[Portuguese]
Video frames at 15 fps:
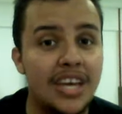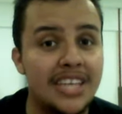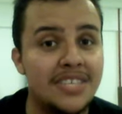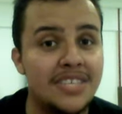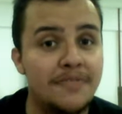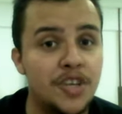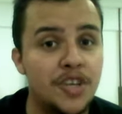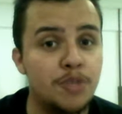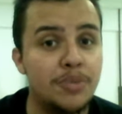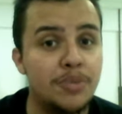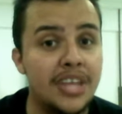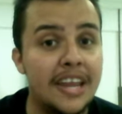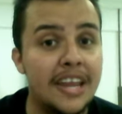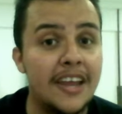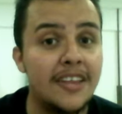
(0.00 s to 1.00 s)
que esse vídeo
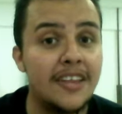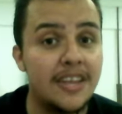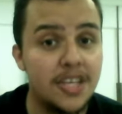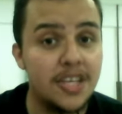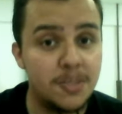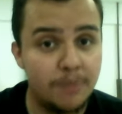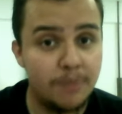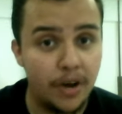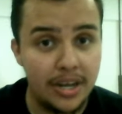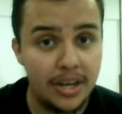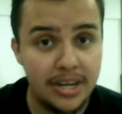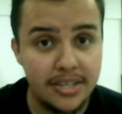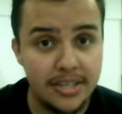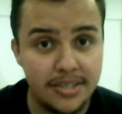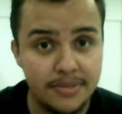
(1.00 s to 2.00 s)
poderia ter
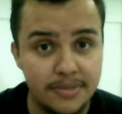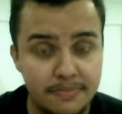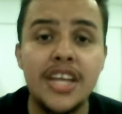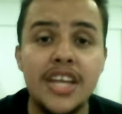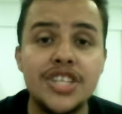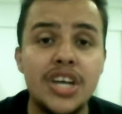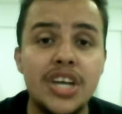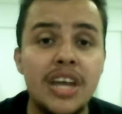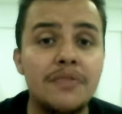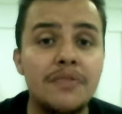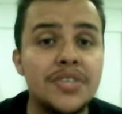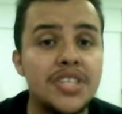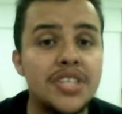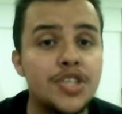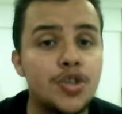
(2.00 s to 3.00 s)
spoilers. Deixarei
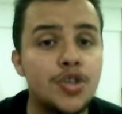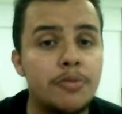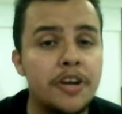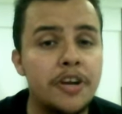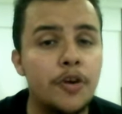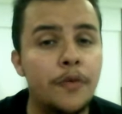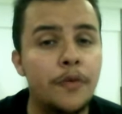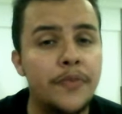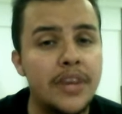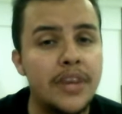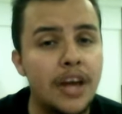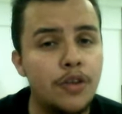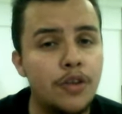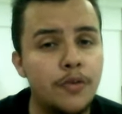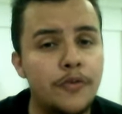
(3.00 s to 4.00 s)
você descobrir o
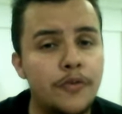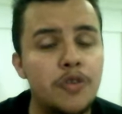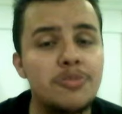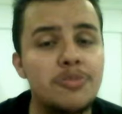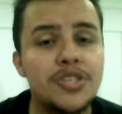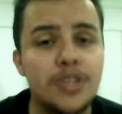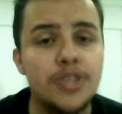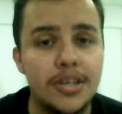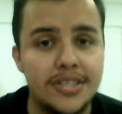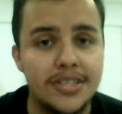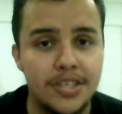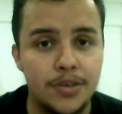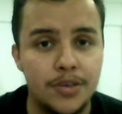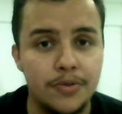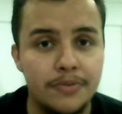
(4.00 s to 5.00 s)
final do filme
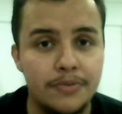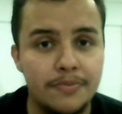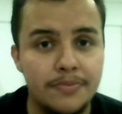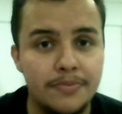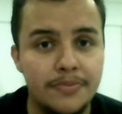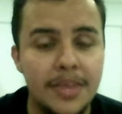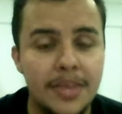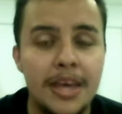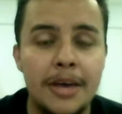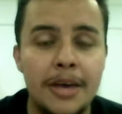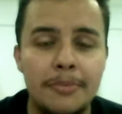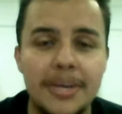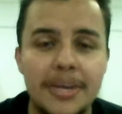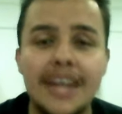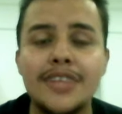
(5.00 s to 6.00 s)
sozinho.
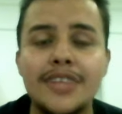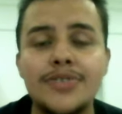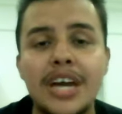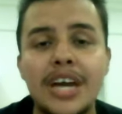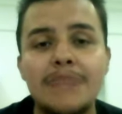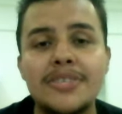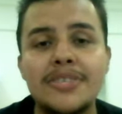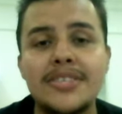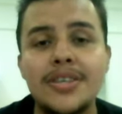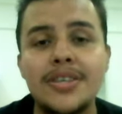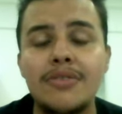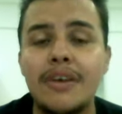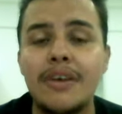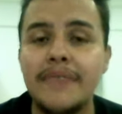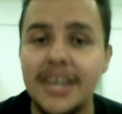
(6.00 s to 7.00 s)
Piratas do Caribe
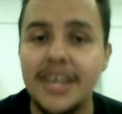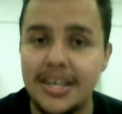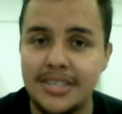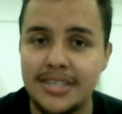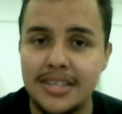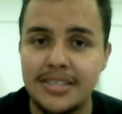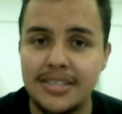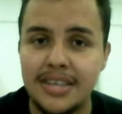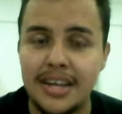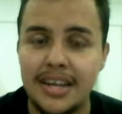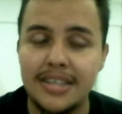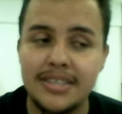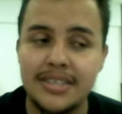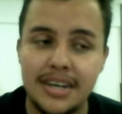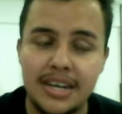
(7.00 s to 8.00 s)
5, A Vingança de
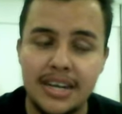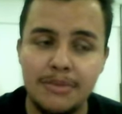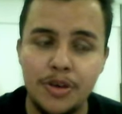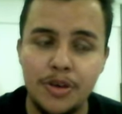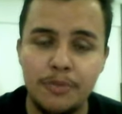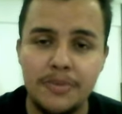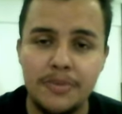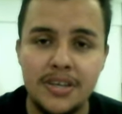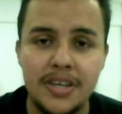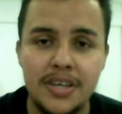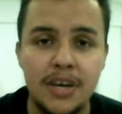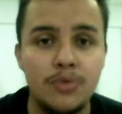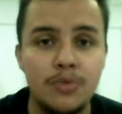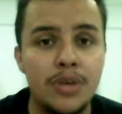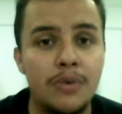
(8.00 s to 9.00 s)
Salazar, na minha
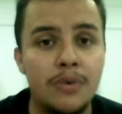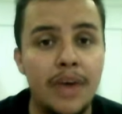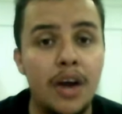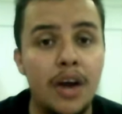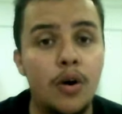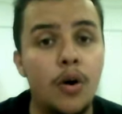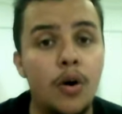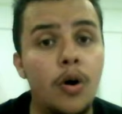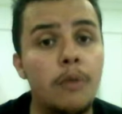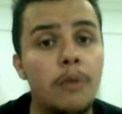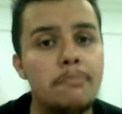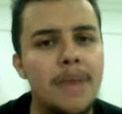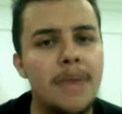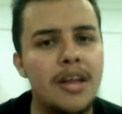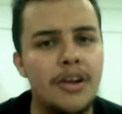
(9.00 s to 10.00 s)
opinião, não é
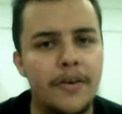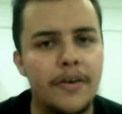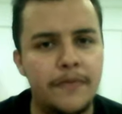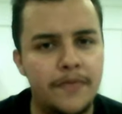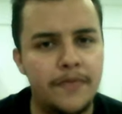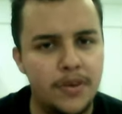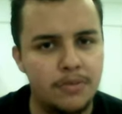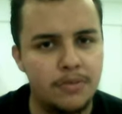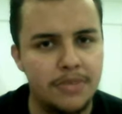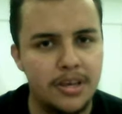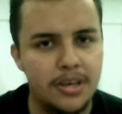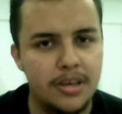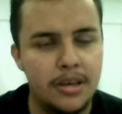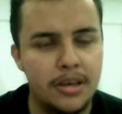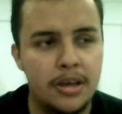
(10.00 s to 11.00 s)
o melhor
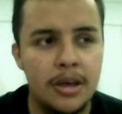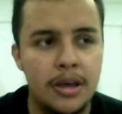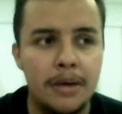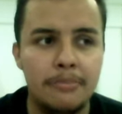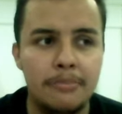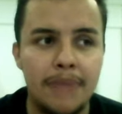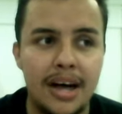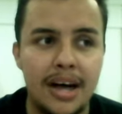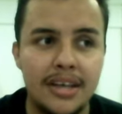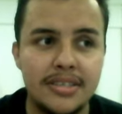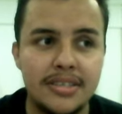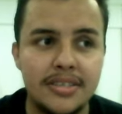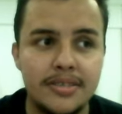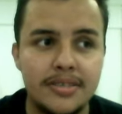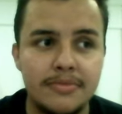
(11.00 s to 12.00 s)
filme
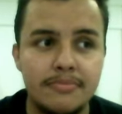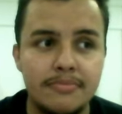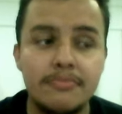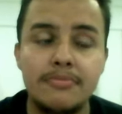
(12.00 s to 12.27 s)
mas